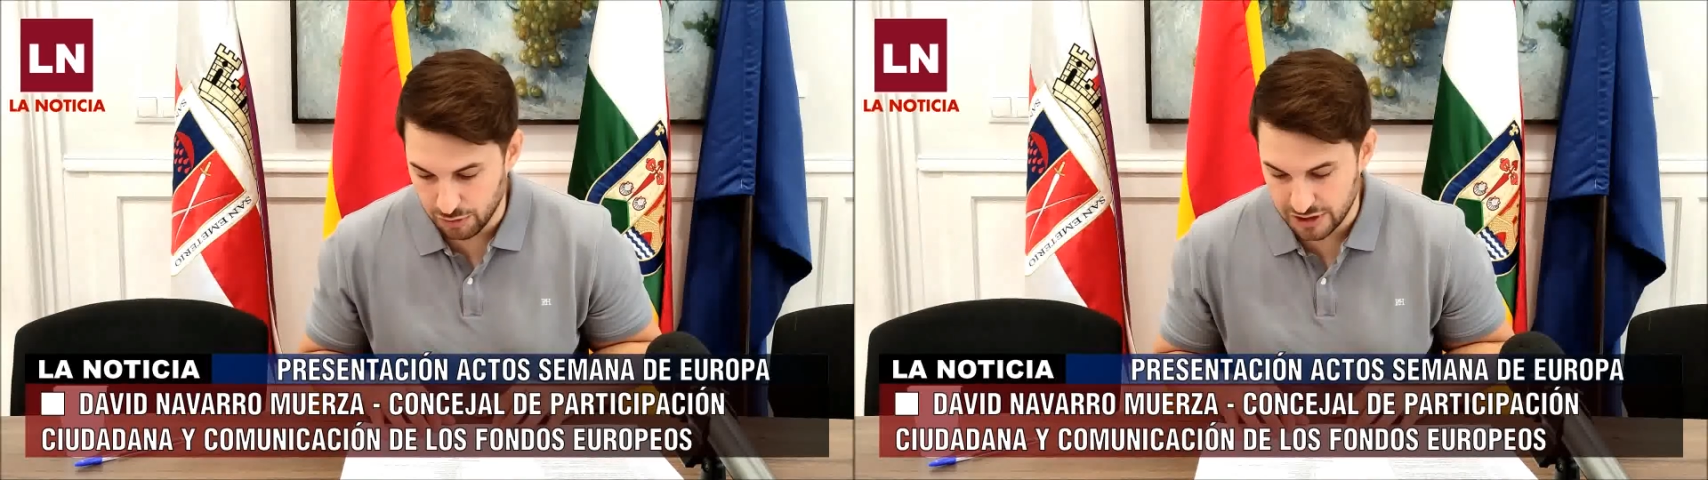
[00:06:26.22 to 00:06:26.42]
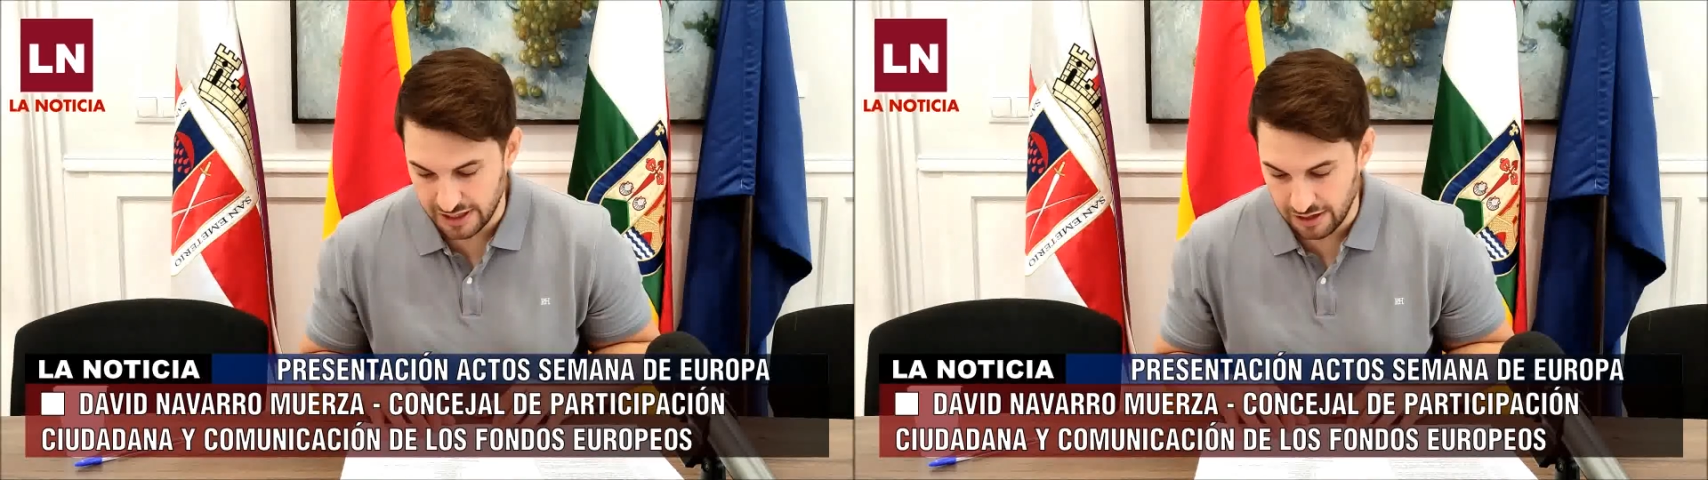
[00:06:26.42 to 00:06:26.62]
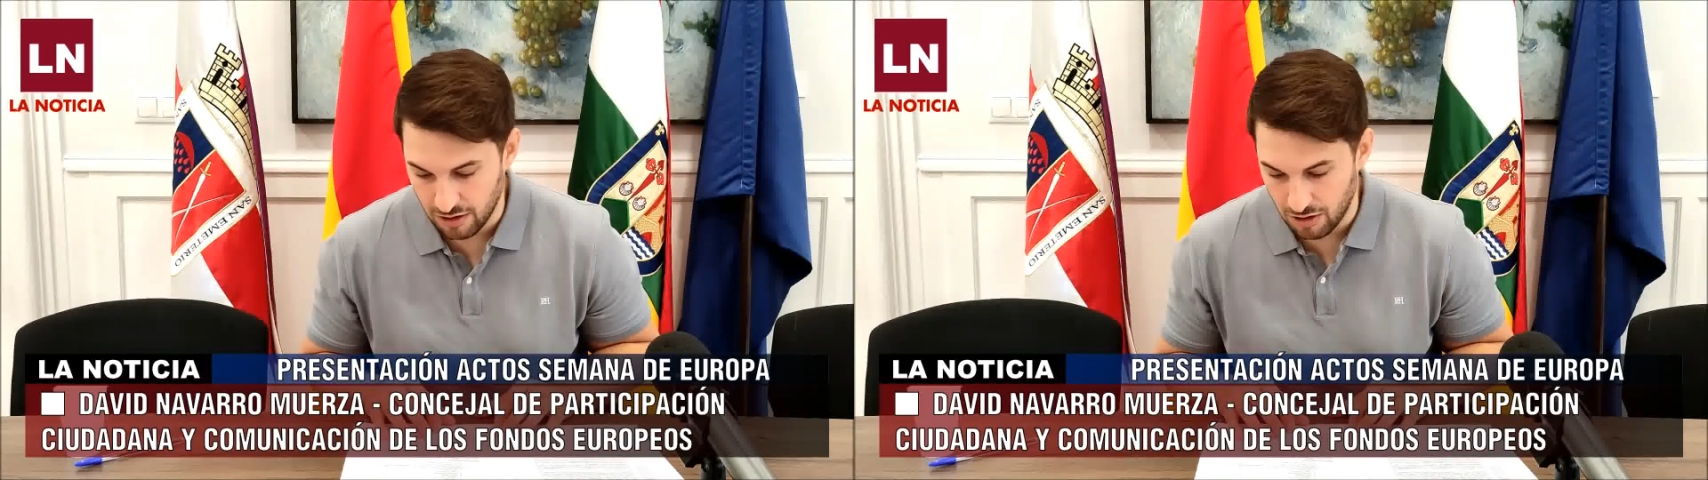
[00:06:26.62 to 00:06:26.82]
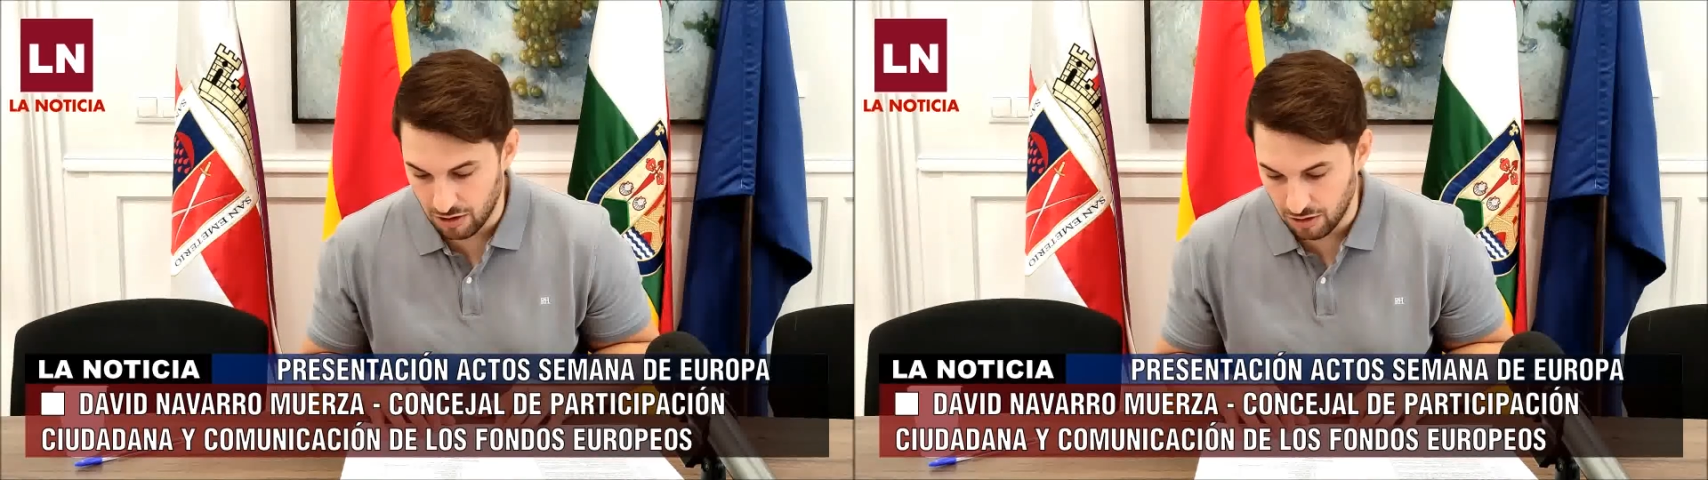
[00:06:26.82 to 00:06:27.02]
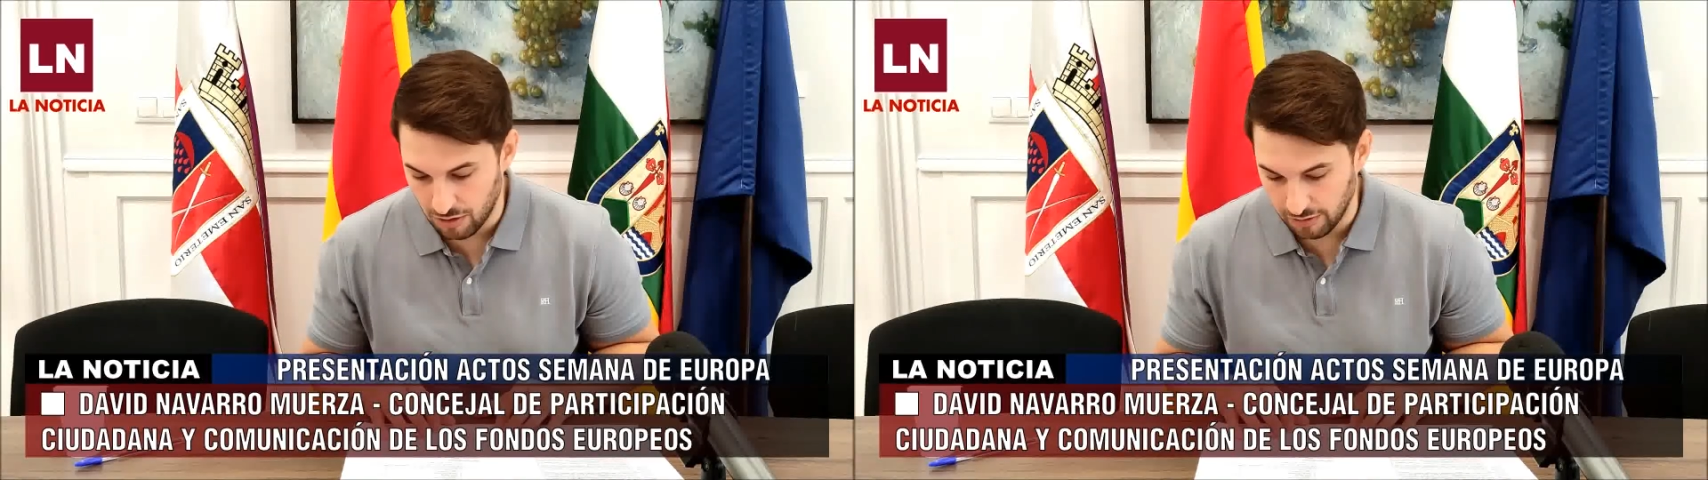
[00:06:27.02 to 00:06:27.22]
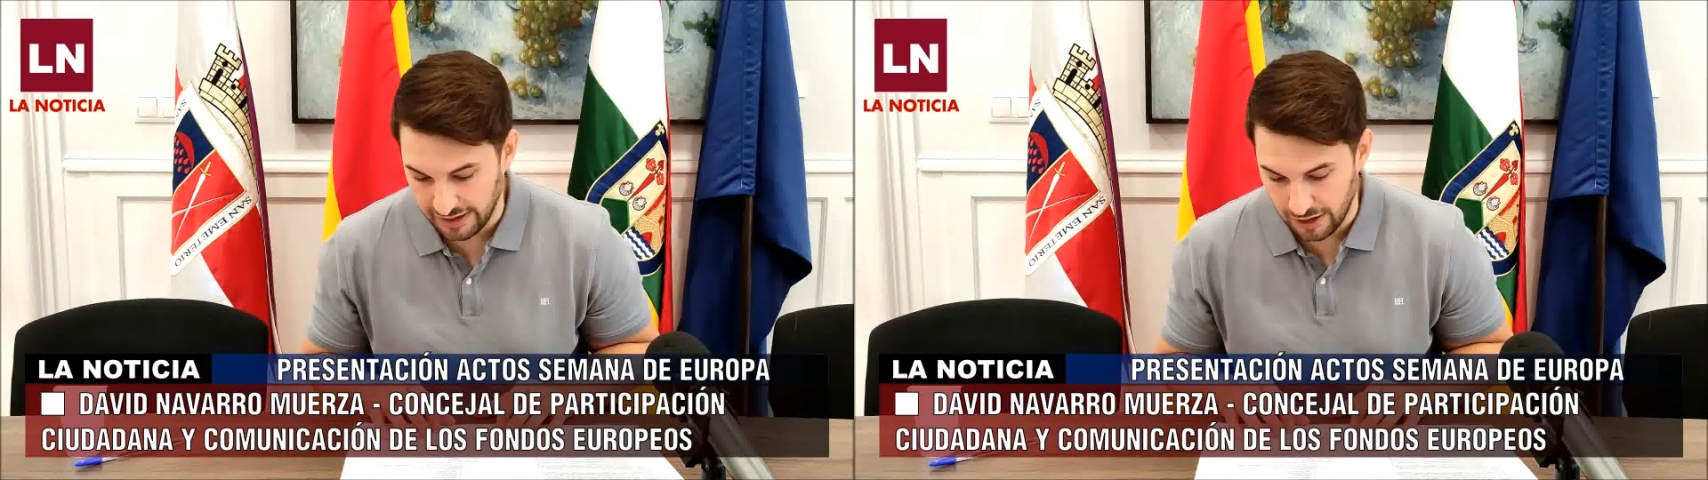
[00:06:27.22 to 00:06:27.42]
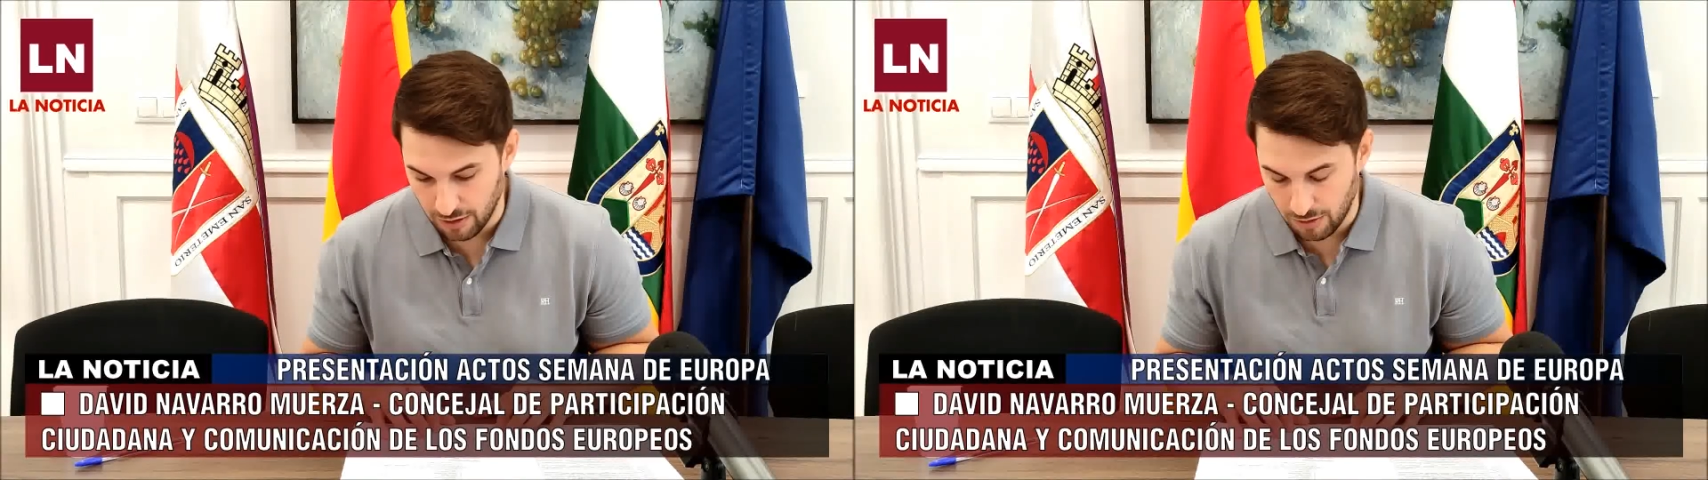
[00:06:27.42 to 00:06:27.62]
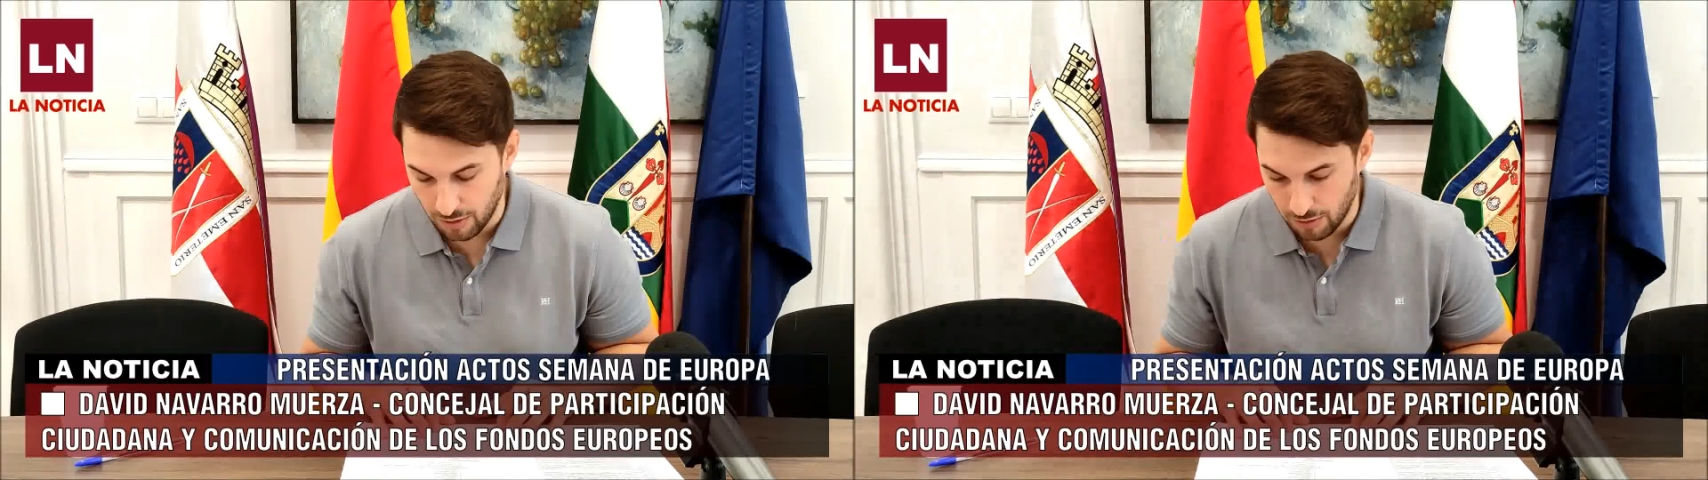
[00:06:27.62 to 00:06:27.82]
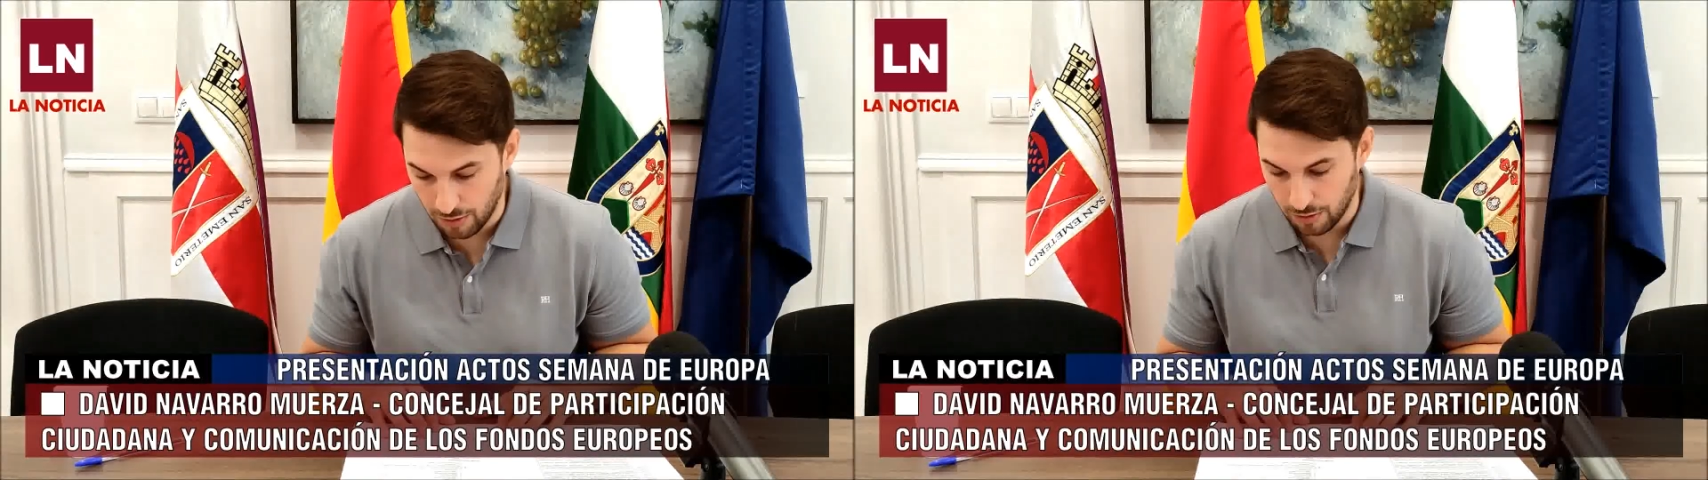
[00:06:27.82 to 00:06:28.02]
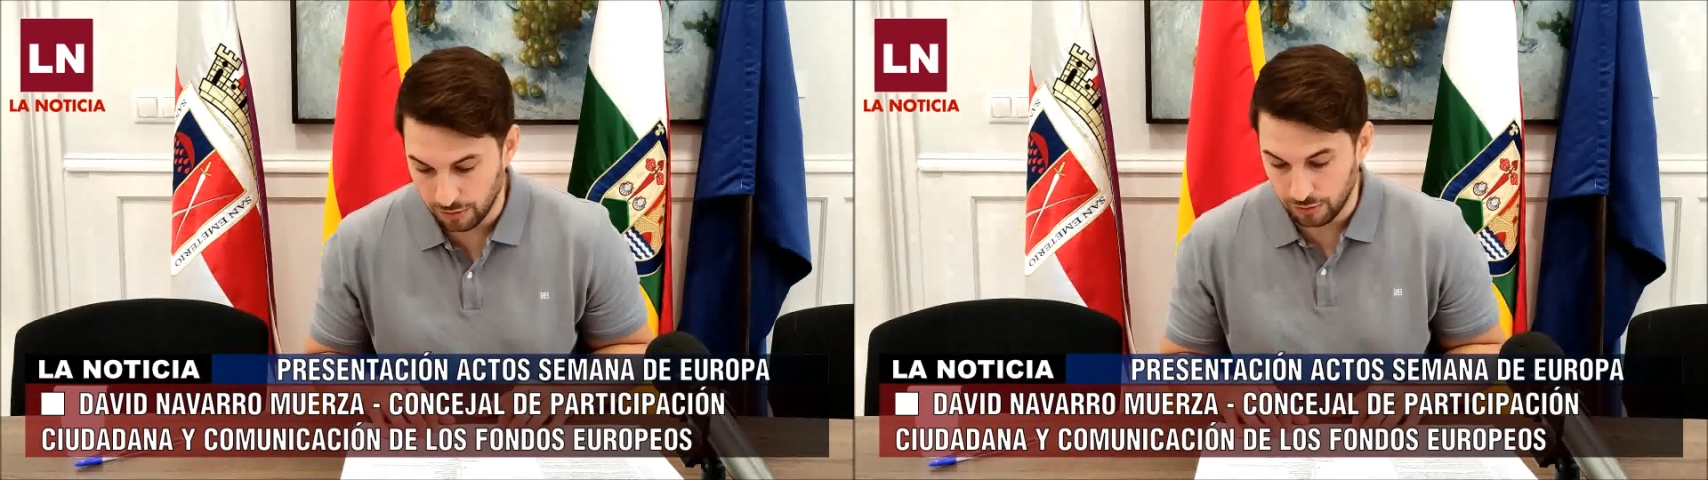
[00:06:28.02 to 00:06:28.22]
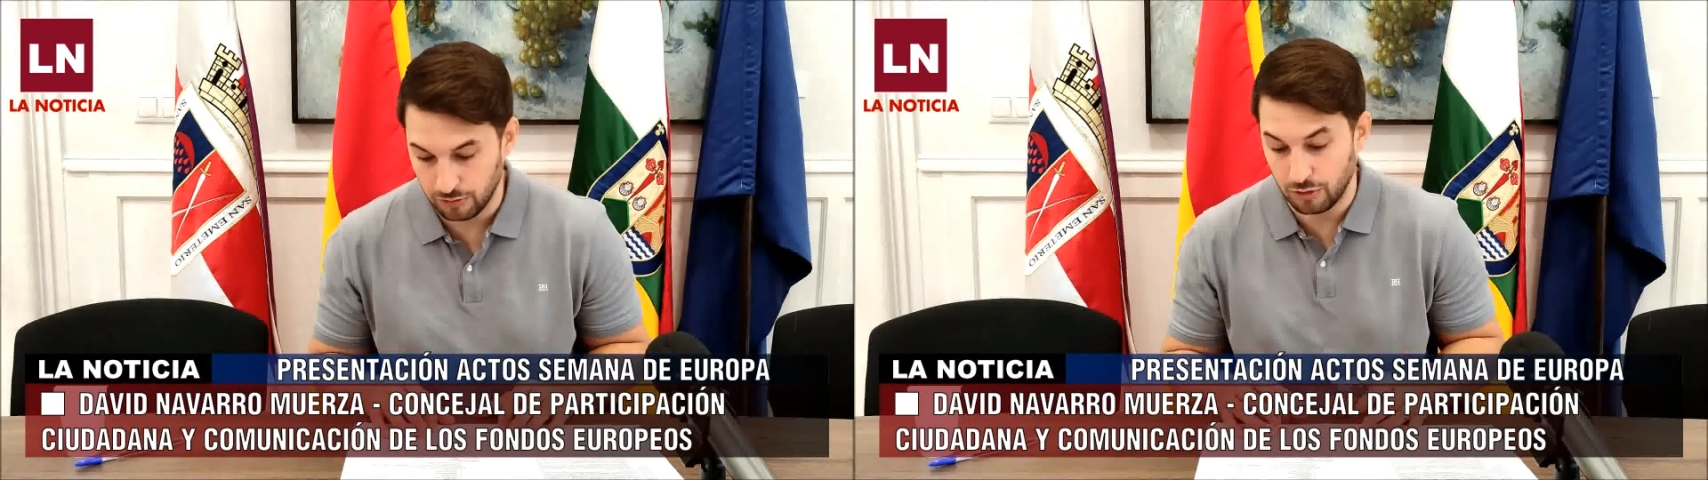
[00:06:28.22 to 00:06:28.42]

pues que, no, que no,